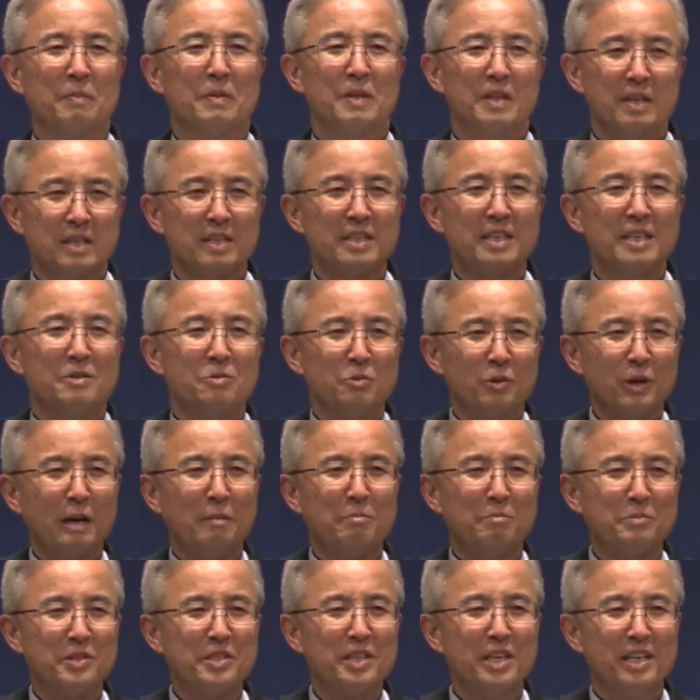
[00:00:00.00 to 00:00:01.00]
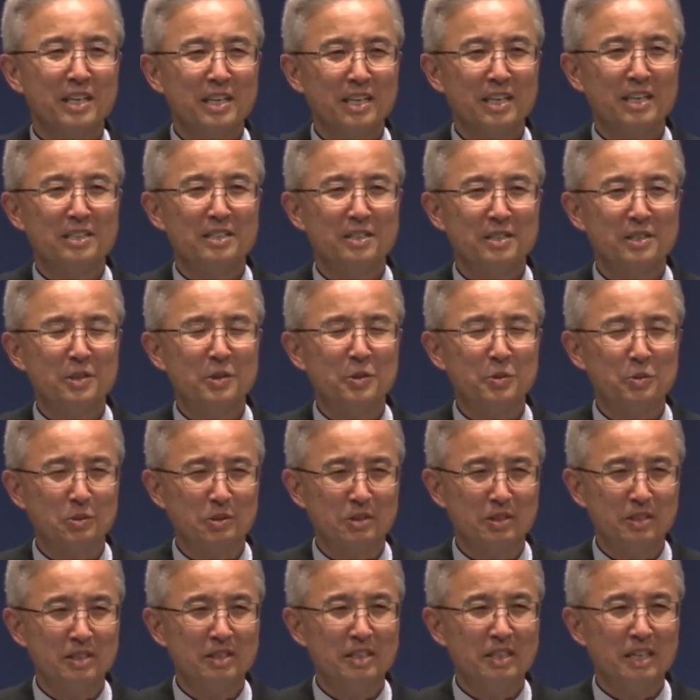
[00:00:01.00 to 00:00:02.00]
그래도 감사해야 하는
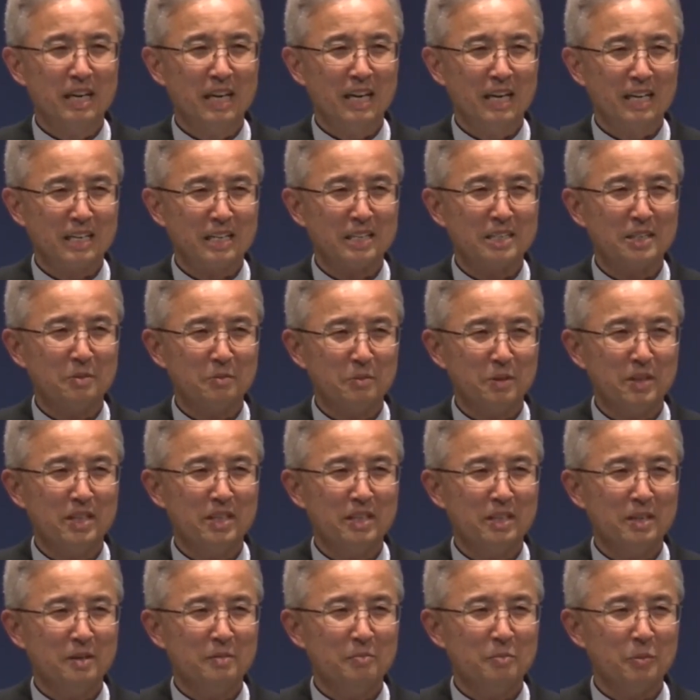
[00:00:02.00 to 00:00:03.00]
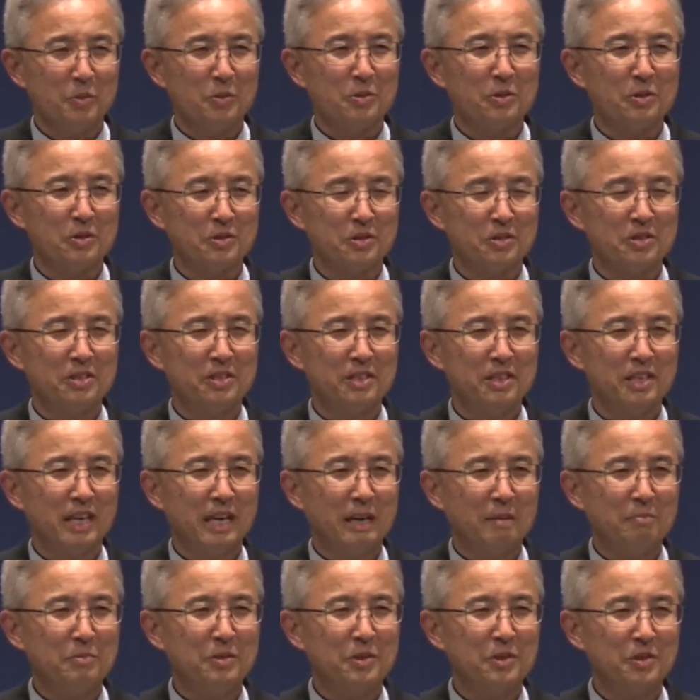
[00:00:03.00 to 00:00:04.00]
이유는 하나님이 모든 것을
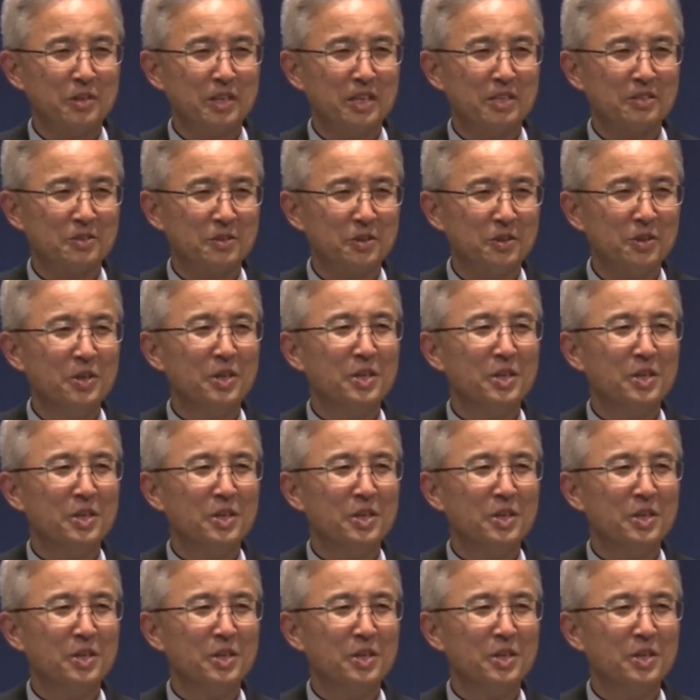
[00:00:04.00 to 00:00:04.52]
합력해서